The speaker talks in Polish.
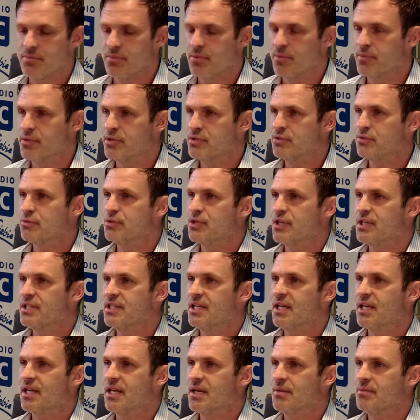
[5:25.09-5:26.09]
po prostu
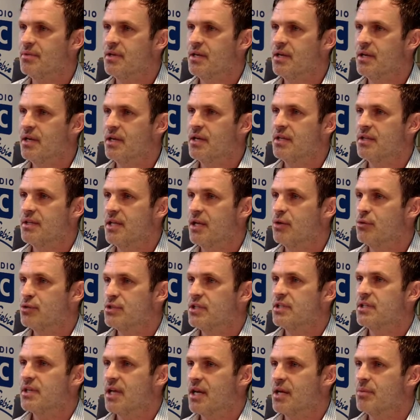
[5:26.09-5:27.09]
średniakiem na
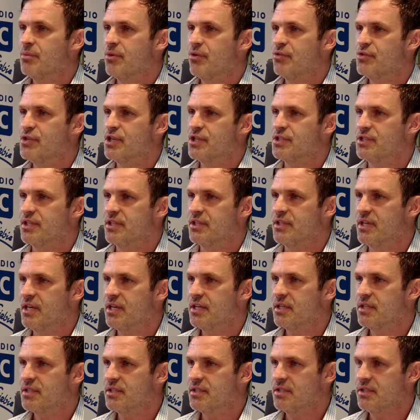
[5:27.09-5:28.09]
luzie, tak jak było wcześniej, tak?